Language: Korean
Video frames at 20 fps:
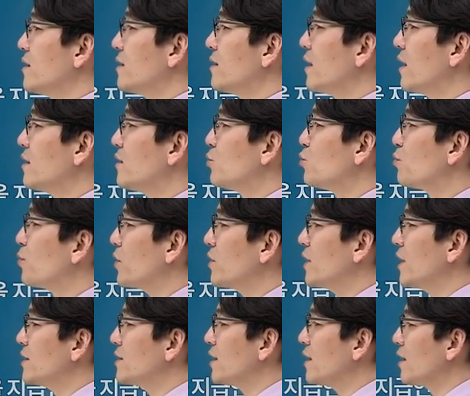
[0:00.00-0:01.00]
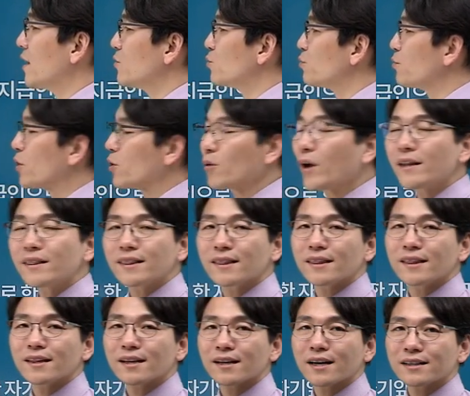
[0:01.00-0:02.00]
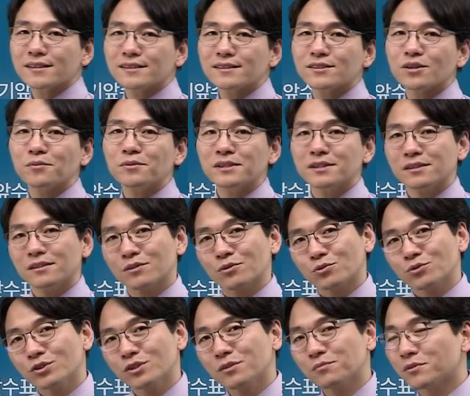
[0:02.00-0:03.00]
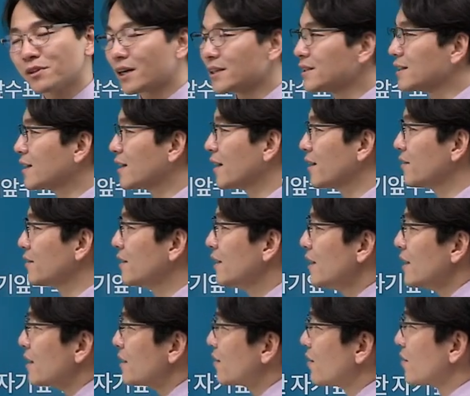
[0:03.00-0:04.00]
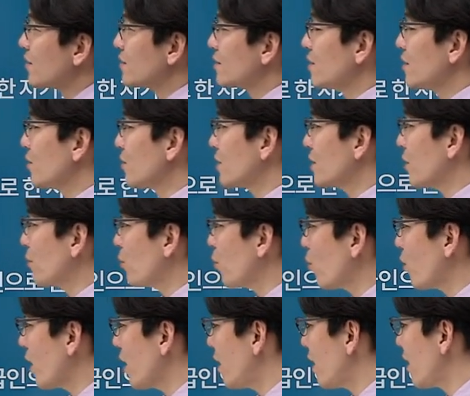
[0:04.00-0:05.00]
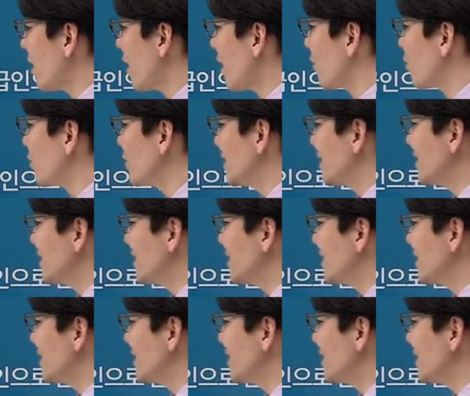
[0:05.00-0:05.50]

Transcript: 이게 이제 우편 대체나 우편 환 같은 서비스를 또 취급을 하니까요. 그런 것들 여기다 포괄하고